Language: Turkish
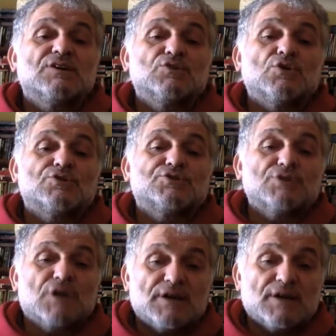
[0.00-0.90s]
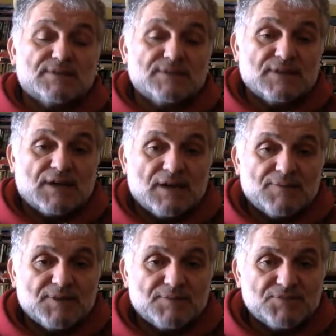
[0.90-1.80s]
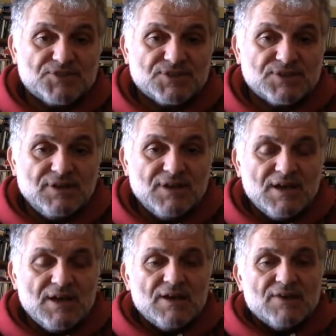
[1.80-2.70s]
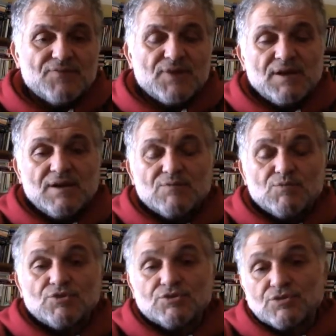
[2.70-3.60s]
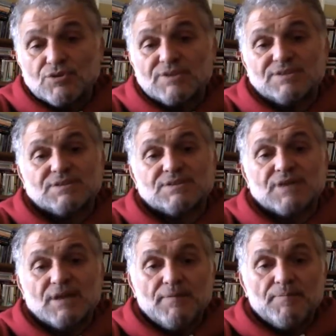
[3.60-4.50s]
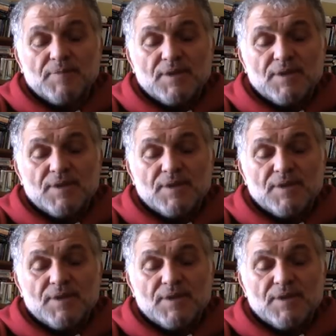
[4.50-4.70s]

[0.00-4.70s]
yolcu hayatını kaybetmişti ve bunun sonrasında